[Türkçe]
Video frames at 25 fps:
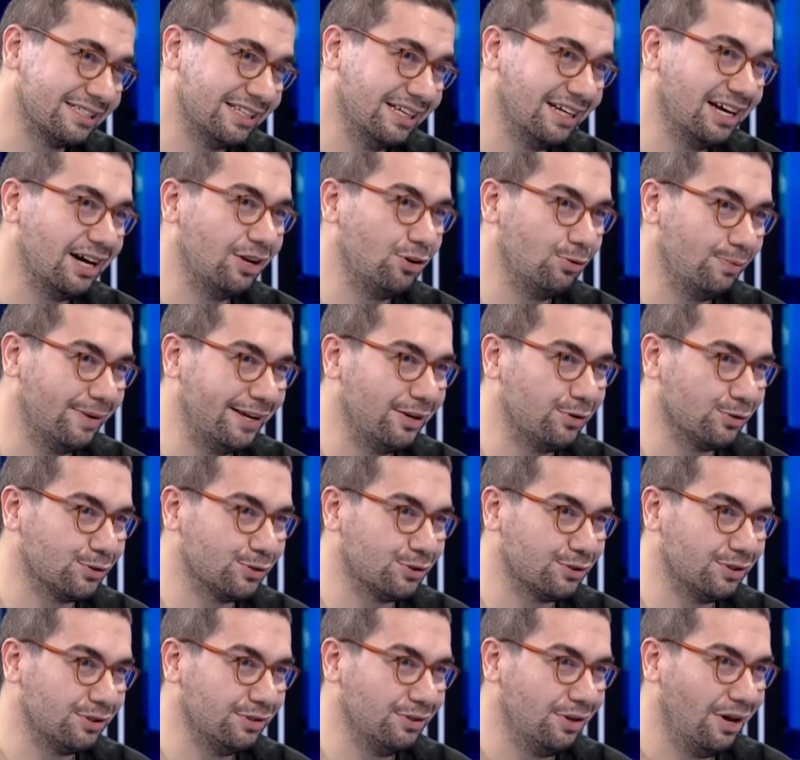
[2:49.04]

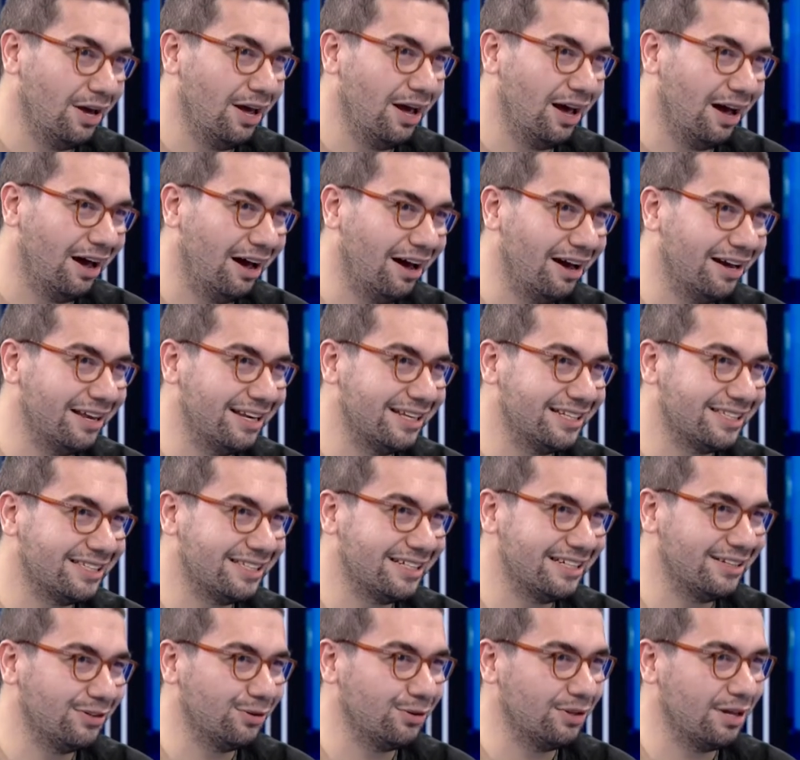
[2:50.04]
Kalumenos'un
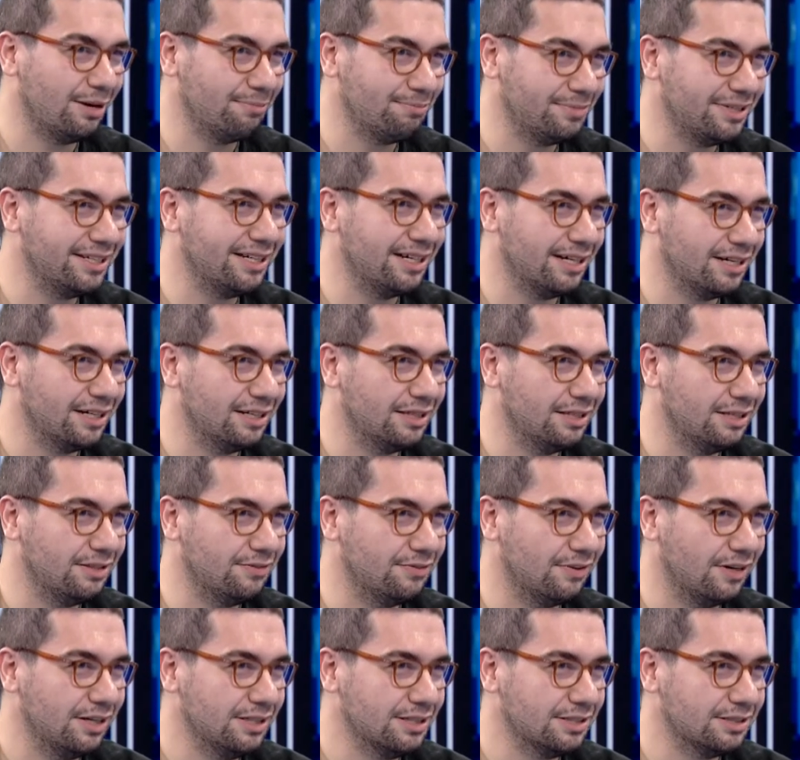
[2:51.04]
ailesiyle olan bir yakınlığı
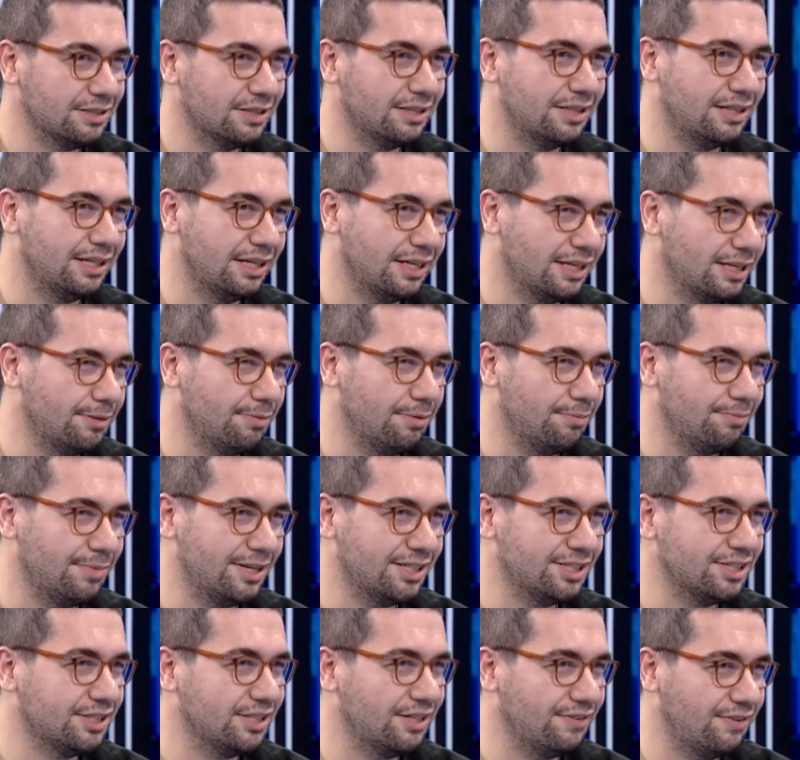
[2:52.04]
var. E, ee,
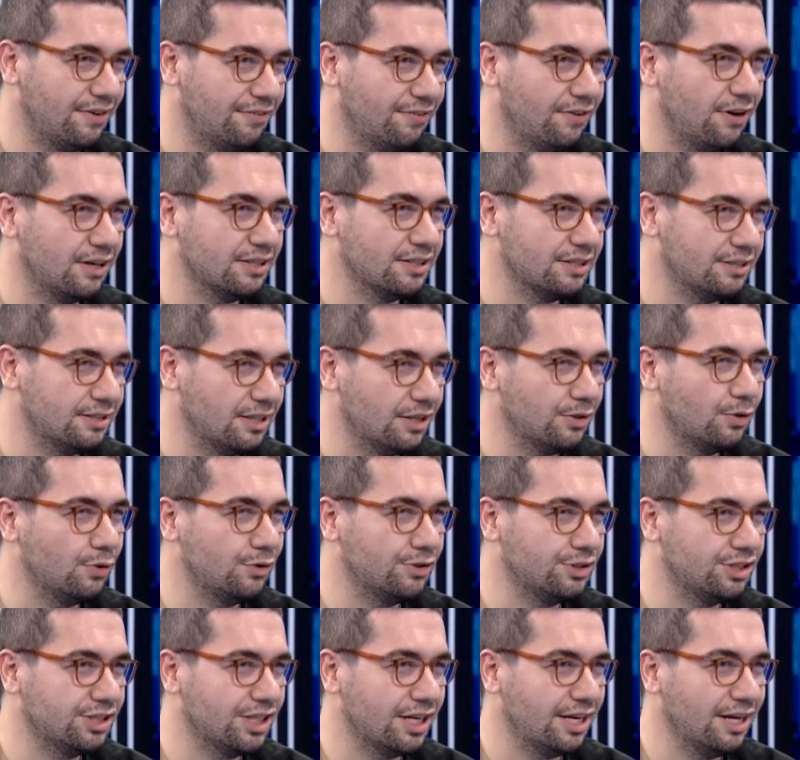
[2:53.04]
2005'te vefatından
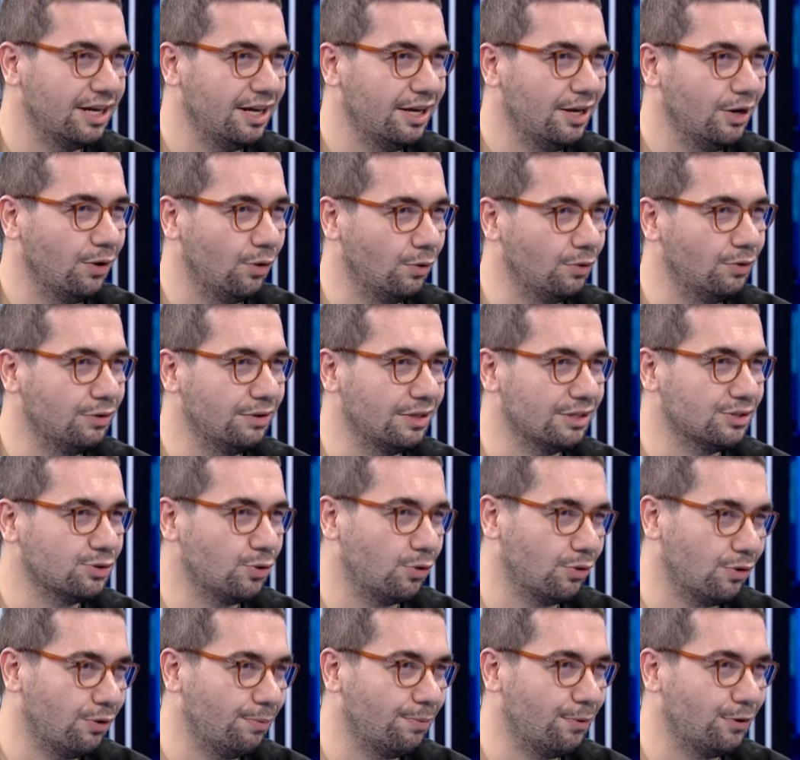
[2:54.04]
önce onunla
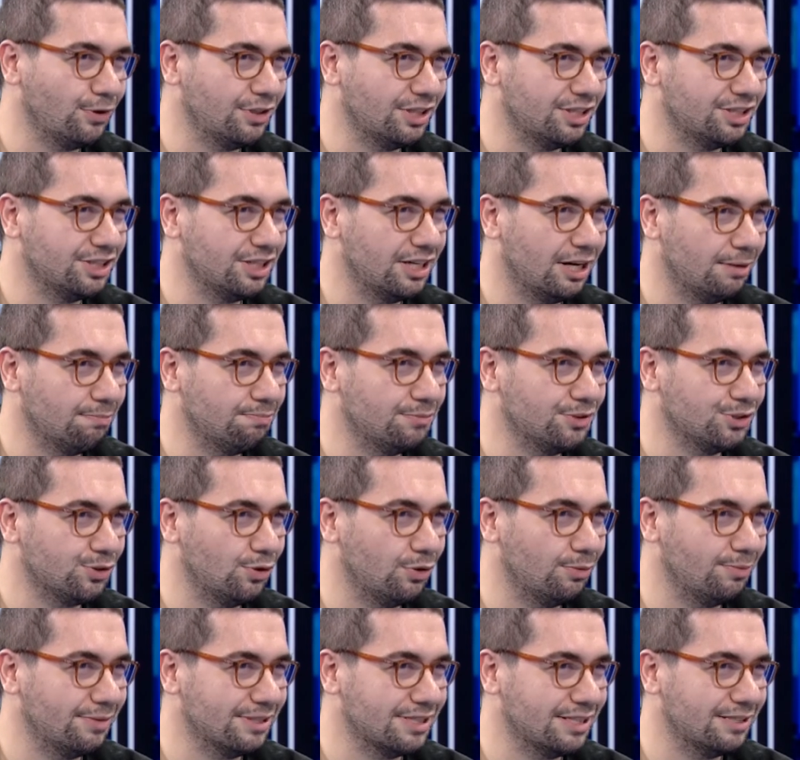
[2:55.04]
son röportajı yapmış
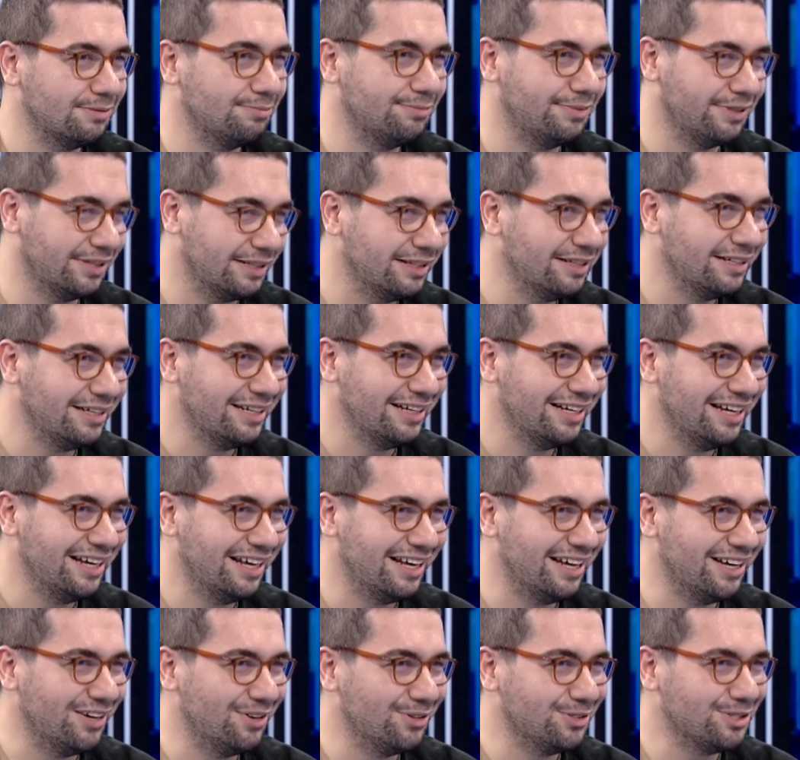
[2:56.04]
olmasının bir hı hı.
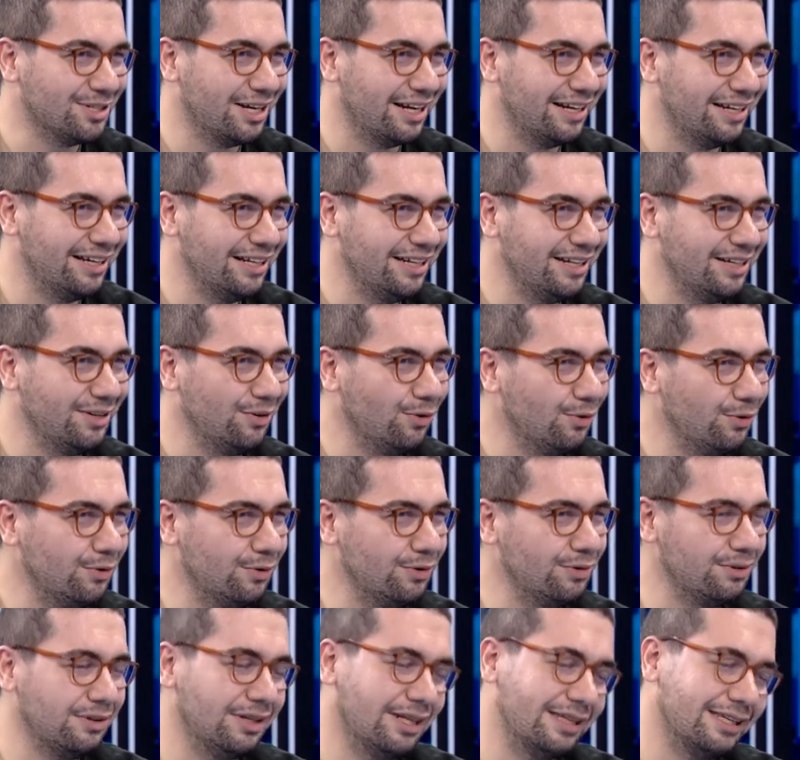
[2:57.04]
E, özelliği.
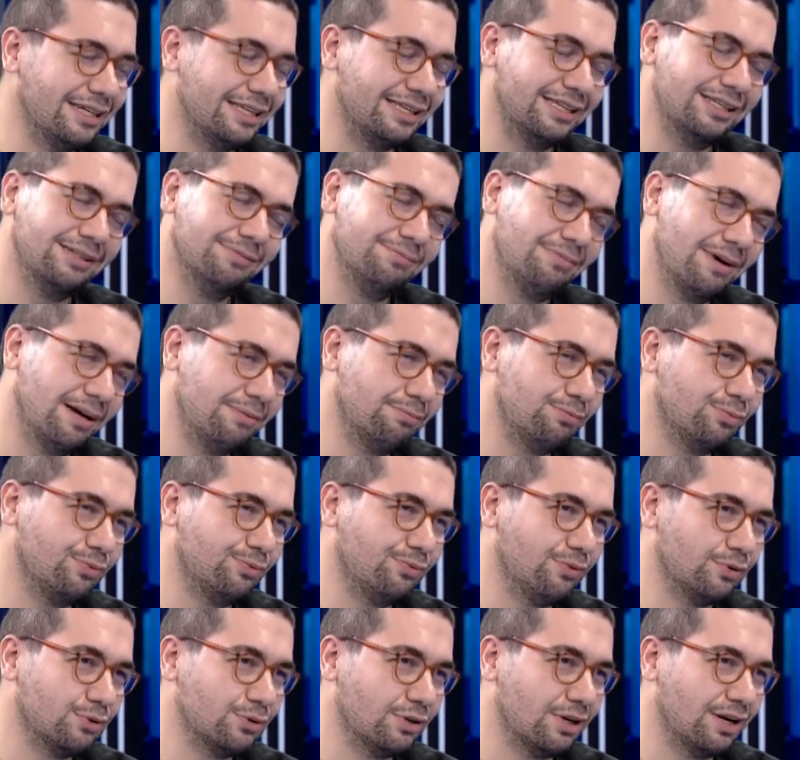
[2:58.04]
O dedi ki ben bu
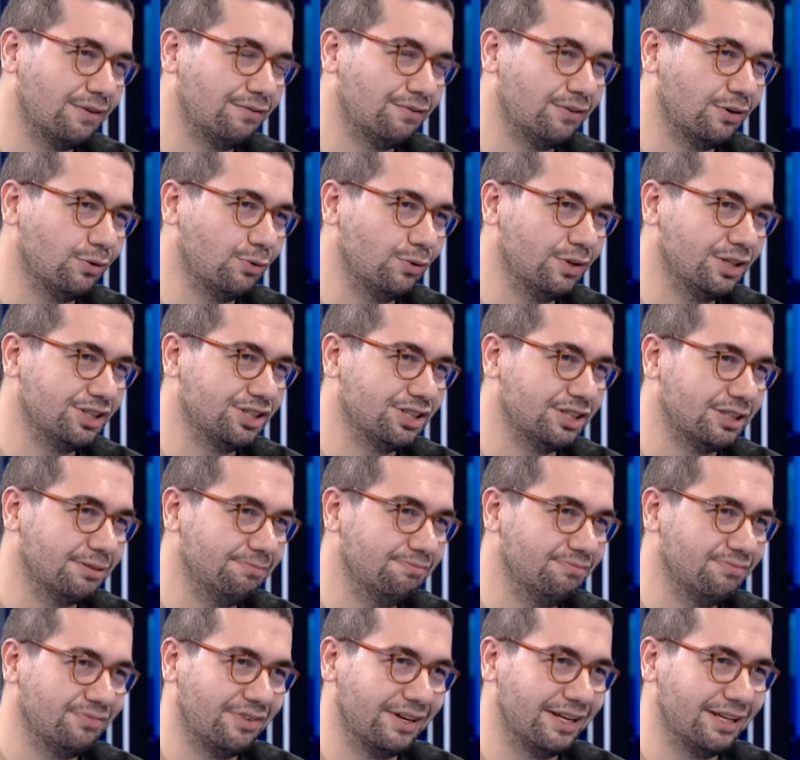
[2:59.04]
fotoğraflara
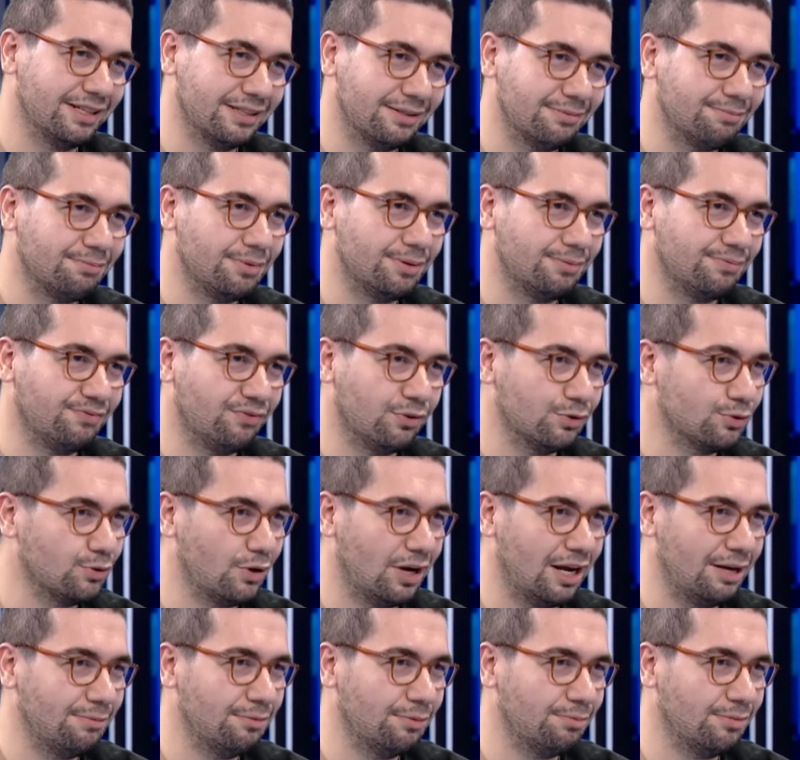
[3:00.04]
ulaşırım ve bir foto
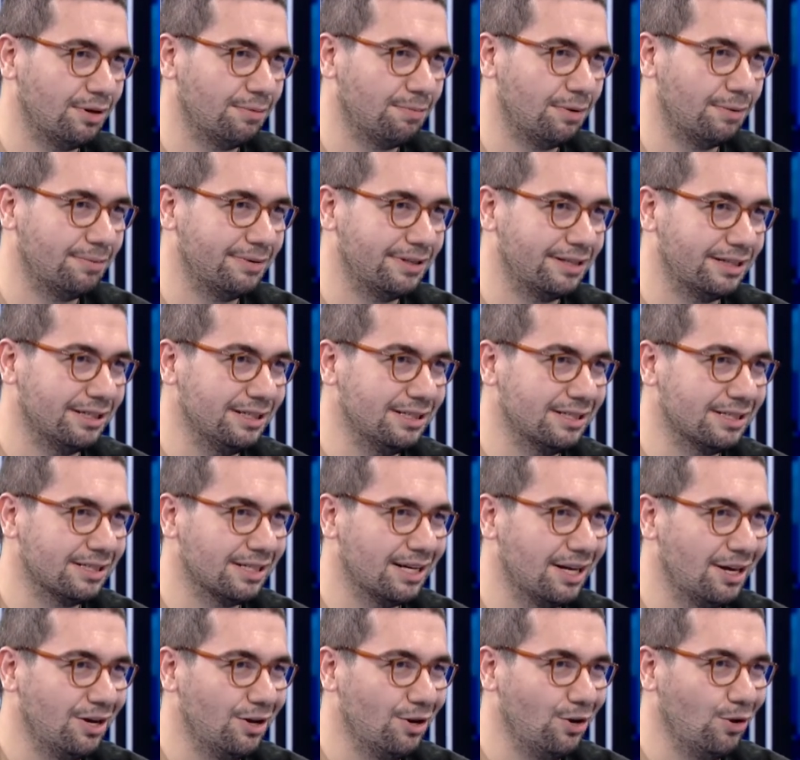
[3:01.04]
albüm yapabiliriz. Hı
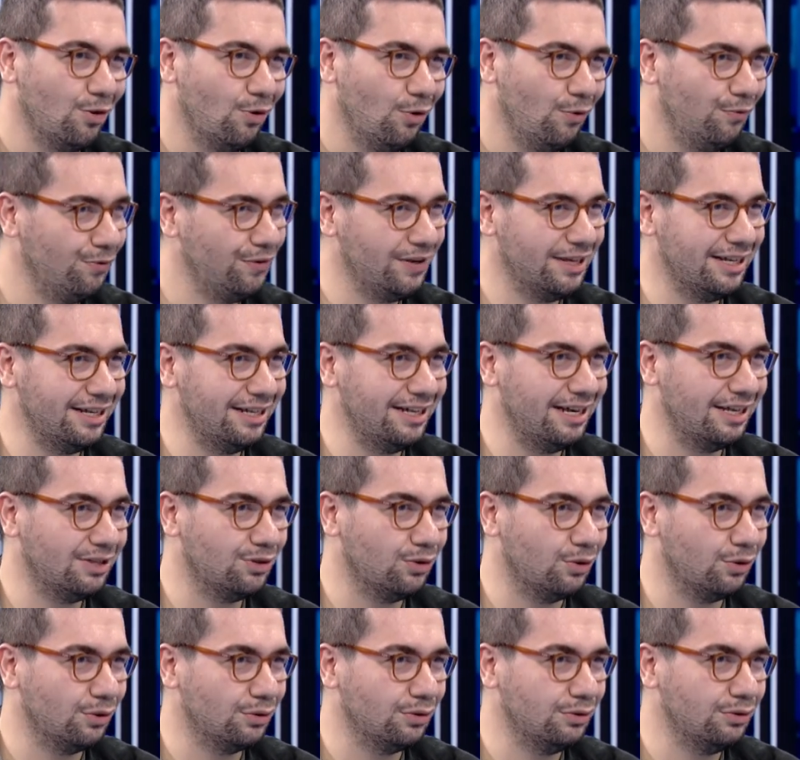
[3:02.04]
hı. O fikirle
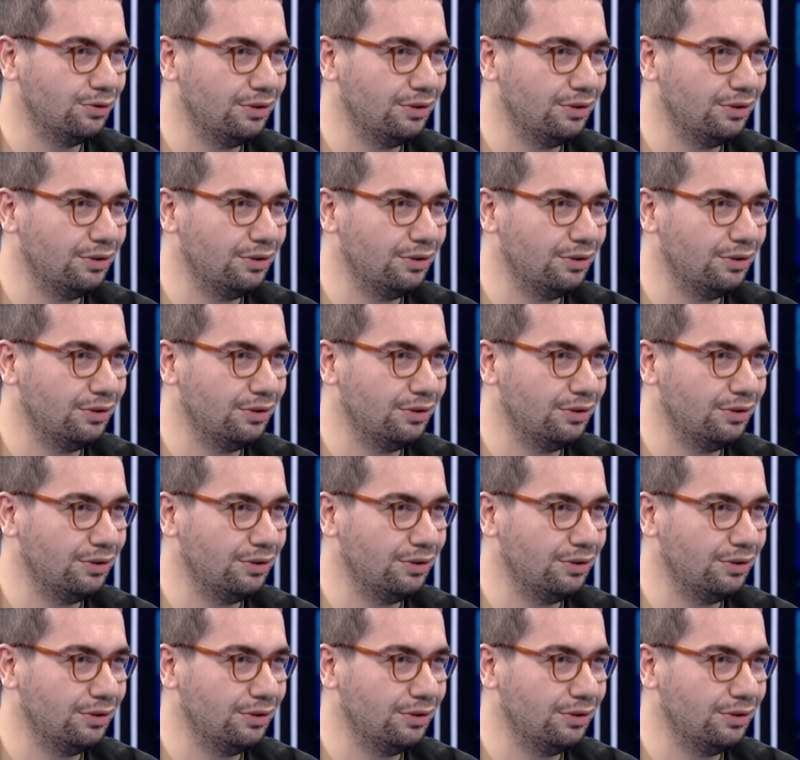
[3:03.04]
doğdu.